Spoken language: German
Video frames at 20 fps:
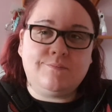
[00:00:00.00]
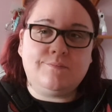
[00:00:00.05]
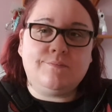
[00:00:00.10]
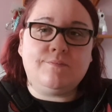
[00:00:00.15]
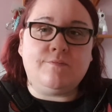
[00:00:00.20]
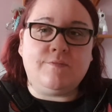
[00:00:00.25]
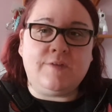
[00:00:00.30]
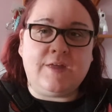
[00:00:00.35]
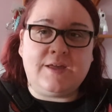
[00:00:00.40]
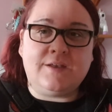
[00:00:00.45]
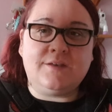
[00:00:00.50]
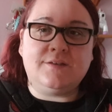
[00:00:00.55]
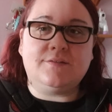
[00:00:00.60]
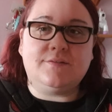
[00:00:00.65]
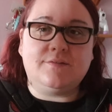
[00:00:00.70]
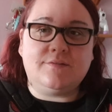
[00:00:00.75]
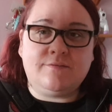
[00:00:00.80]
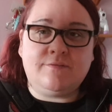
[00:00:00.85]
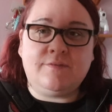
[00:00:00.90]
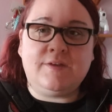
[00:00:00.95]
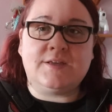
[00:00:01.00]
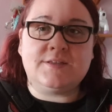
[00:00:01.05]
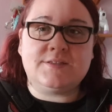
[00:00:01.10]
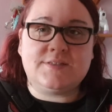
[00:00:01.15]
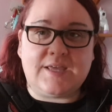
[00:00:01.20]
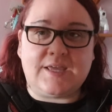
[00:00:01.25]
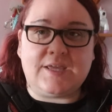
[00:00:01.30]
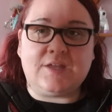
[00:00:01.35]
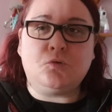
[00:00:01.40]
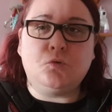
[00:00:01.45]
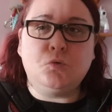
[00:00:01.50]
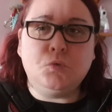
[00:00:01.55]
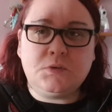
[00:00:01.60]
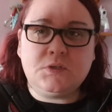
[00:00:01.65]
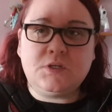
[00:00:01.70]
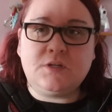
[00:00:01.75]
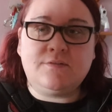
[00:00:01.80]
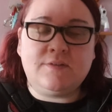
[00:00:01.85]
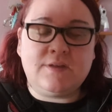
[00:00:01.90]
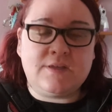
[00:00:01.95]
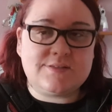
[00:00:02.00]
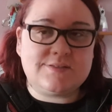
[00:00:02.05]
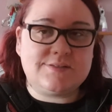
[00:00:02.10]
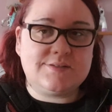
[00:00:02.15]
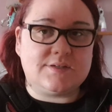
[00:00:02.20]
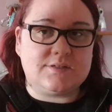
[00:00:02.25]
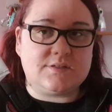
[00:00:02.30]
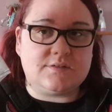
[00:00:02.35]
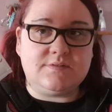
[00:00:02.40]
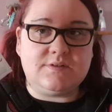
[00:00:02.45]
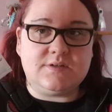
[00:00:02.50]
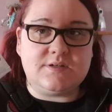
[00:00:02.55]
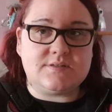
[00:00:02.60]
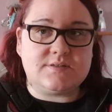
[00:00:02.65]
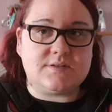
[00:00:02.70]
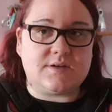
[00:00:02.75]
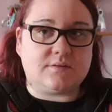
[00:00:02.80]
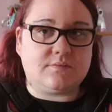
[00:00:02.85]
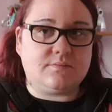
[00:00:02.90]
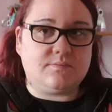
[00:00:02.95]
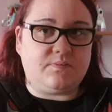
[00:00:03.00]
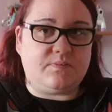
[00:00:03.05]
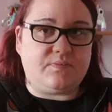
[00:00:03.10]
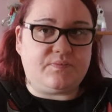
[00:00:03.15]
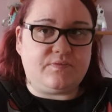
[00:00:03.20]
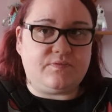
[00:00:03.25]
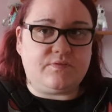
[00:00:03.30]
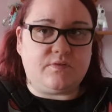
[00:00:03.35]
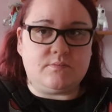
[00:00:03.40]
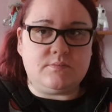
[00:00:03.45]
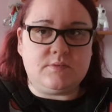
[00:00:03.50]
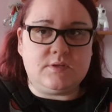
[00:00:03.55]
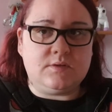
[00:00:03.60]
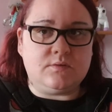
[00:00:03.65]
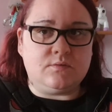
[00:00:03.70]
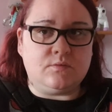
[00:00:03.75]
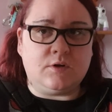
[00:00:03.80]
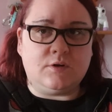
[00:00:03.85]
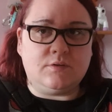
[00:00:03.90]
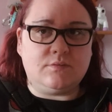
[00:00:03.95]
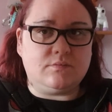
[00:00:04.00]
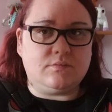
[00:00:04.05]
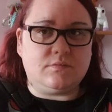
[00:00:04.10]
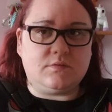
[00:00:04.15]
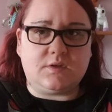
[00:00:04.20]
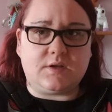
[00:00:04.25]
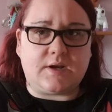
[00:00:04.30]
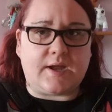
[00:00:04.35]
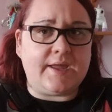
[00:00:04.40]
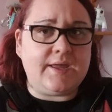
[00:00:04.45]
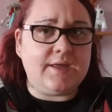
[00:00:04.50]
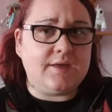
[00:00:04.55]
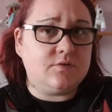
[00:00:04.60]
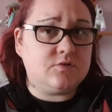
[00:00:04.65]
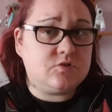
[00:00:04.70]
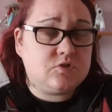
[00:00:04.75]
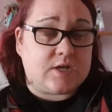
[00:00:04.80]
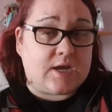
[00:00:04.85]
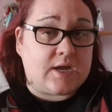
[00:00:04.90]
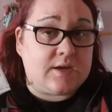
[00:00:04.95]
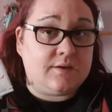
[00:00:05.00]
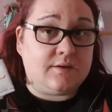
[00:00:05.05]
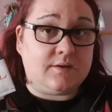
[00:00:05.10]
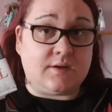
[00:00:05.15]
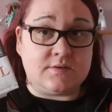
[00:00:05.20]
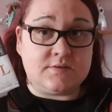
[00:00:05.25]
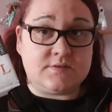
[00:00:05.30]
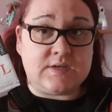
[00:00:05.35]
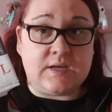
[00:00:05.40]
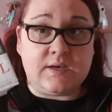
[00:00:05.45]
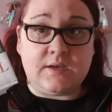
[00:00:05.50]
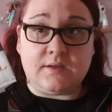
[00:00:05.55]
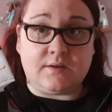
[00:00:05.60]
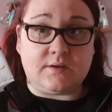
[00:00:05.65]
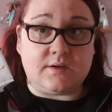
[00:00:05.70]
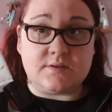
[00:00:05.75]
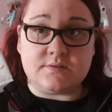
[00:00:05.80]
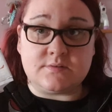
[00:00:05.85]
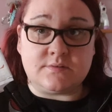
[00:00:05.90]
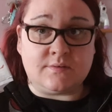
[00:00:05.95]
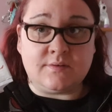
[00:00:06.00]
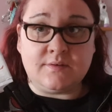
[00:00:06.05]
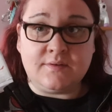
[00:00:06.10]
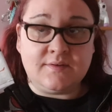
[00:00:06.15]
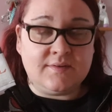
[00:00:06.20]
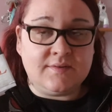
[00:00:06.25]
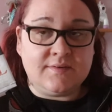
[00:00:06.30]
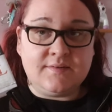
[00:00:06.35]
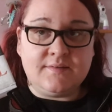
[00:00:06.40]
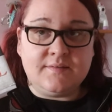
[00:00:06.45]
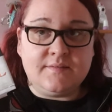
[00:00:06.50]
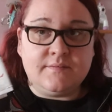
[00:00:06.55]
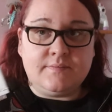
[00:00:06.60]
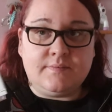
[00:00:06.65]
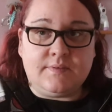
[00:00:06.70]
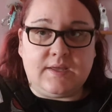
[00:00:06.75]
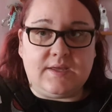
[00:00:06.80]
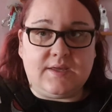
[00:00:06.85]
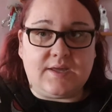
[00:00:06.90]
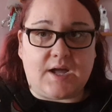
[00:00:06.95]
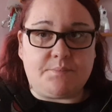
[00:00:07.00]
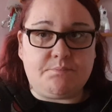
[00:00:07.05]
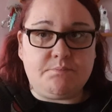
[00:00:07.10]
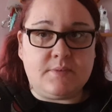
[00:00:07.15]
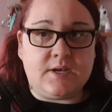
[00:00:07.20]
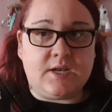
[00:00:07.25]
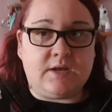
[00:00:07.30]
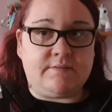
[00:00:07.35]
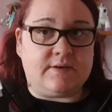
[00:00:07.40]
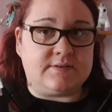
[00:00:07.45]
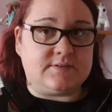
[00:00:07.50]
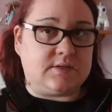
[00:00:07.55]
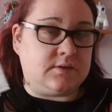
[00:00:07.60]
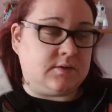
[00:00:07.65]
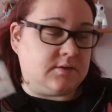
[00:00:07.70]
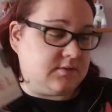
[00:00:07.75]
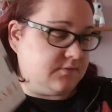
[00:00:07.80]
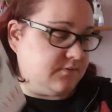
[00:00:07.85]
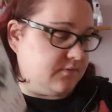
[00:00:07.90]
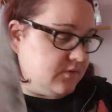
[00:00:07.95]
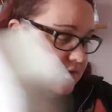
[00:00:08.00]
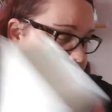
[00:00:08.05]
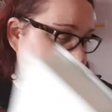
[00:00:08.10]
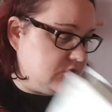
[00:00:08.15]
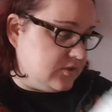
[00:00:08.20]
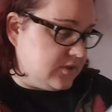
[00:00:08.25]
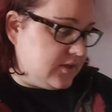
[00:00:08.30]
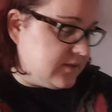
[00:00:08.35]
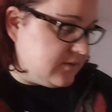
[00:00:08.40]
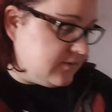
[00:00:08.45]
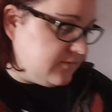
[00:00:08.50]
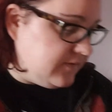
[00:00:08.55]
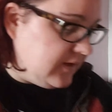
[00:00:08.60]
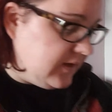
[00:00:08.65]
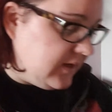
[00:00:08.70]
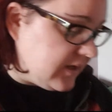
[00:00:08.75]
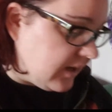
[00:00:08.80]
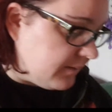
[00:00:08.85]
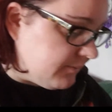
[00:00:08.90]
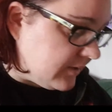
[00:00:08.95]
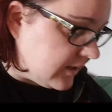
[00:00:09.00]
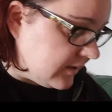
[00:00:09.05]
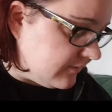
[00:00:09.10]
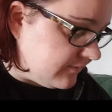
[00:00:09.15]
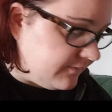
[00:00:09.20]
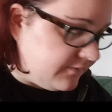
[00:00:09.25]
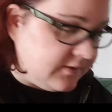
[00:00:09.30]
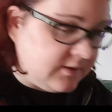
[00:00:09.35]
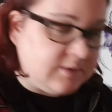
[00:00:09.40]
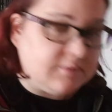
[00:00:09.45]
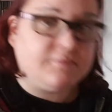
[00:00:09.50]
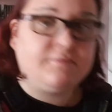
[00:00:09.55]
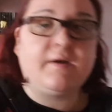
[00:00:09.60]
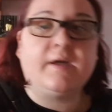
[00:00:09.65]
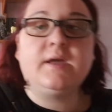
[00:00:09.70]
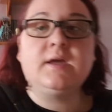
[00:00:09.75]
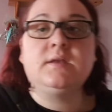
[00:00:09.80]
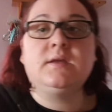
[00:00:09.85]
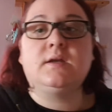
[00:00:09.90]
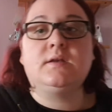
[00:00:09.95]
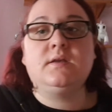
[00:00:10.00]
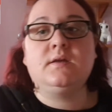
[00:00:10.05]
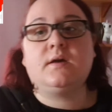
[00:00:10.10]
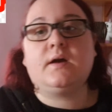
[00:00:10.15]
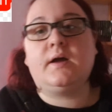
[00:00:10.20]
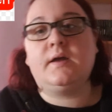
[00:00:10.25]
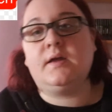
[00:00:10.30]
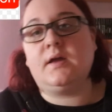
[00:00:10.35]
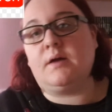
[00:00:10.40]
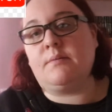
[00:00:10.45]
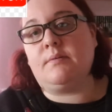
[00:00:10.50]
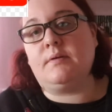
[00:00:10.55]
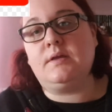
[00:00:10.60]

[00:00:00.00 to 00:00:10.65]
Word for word: wären, wäre es echt gut gewesen. Also wie gesagt, von mir nur drei Sterne, ganz ehrlich. Also ich habe mir da was anders vorgestellt. Viele haben ja, viele feiern ja die Reihe, aber